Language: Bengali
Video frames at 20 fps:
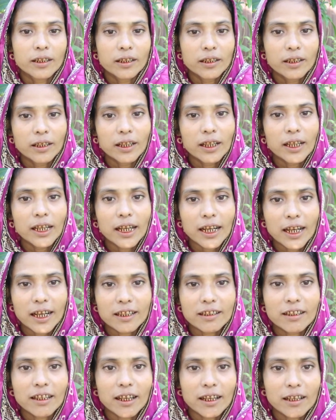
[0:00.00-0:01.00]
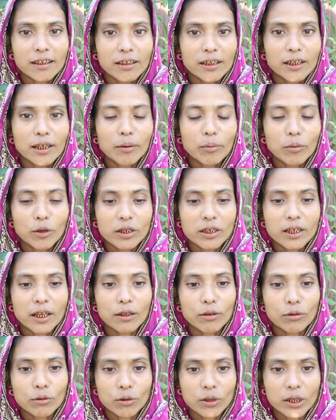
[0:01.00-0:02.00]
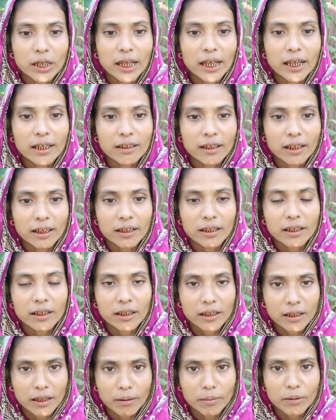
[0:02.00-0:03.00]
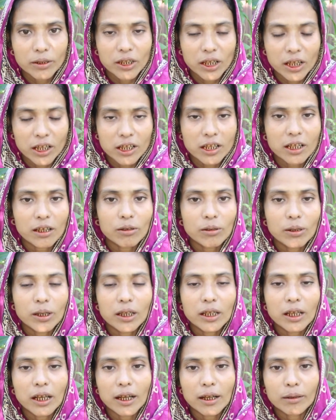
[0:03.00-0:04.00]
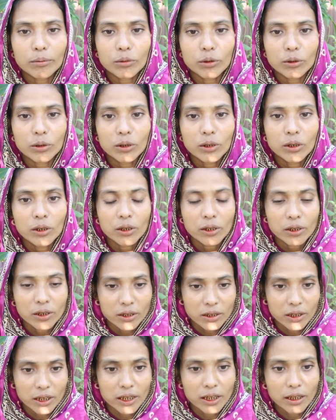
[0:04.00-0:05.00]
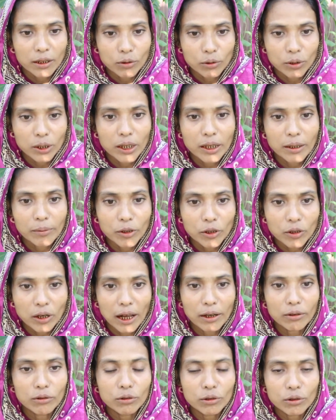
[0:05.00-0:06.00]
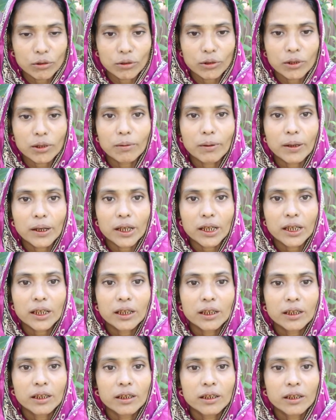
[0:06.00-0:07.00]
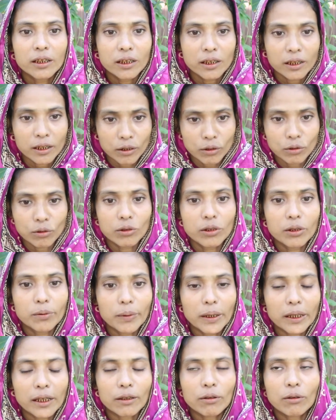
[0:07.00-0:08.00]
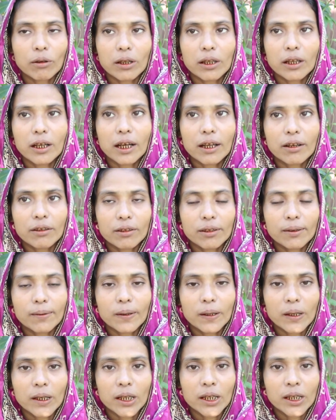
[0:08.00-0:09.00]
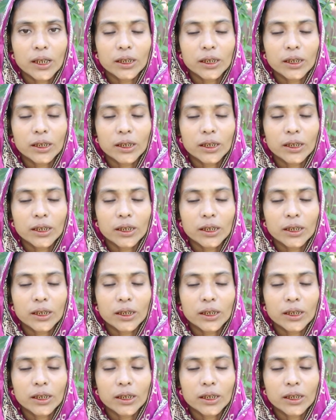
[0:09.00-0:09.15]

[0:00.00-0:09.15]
এটা হ্যাঁ রাজার যেটা মন চাদু দেয়া যায় এটা আমার চেষ্টা করে দেওয়া লাগবো যে এটা করে না আমি একটু আয় উন্নতি হইতে পারি একটু নিয়ে মাথা তোলা দেখা হইতে পারি